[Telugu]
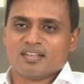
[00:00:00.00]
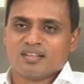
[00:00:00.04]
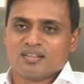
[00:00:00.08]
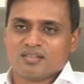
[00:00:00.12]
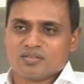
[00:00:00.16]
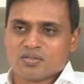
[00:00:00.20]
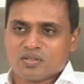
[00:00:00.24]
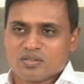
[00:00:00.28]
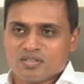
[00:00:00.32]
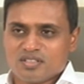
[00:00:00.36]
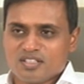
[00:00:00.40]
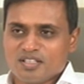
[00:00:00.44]

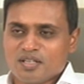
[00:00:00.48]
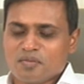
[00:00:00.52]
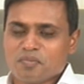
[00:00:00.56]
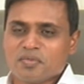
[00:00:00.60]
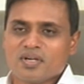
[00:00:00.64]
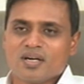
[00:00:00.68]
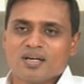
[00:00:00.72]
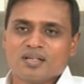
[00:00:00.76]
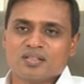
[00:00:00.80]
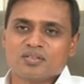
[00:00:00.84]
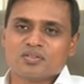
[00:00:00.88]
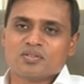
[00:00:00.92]
సో సీఎం
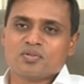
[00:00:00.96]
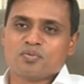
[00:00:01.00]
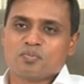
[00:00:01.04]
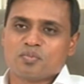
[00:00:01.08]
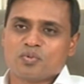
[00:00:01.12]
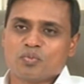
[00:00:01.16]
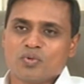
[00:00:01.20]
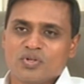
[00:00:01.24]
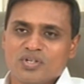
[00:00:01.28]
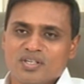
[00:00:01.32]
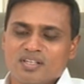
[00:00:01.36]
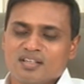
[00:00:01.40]
గారితో
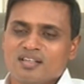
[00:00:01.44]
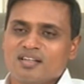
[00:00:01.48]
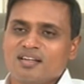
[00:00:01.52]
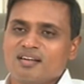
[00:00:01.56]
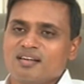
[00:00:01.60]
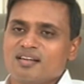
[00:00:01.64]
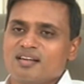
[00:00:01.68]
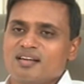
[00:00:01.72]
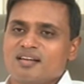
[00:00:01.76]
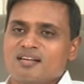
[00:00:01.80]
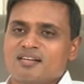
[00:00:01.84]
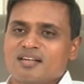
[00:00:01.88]

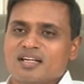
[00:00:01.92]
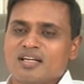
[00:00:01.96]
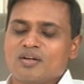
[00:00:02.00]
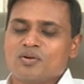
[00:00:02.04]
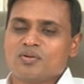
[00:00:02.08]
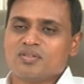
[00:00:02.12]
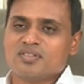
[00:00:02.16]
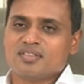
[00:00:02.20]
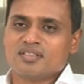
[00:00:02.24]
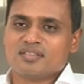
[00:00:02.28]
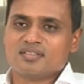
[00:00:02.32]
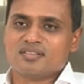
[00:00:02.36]
పొలిటికల్గా
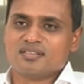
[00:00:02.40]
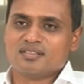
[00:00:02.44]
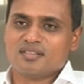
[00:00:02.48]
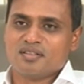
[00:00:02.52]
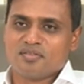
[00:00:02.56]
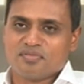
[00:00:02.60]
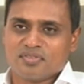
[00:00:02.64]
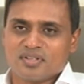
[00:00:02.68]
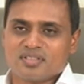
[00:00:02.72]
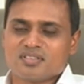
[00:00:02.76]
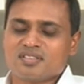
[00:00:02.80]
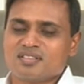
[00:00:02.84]
ట్రావెల్ చేసింది
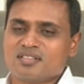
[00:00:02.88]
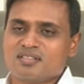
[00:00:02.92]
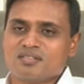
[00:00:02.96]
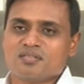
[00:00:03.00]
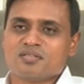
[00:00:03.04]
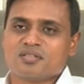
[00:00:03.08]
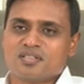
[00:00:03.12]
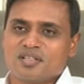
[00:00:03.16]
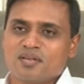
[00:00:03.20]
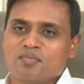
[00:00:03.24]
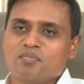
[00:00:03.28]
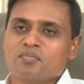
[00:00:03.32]
ఫస్ట్
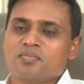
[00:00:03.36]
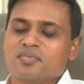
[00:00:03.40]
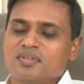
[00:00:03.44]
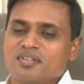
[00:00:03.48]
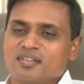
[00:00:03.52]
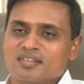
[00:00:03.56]
స్టెప్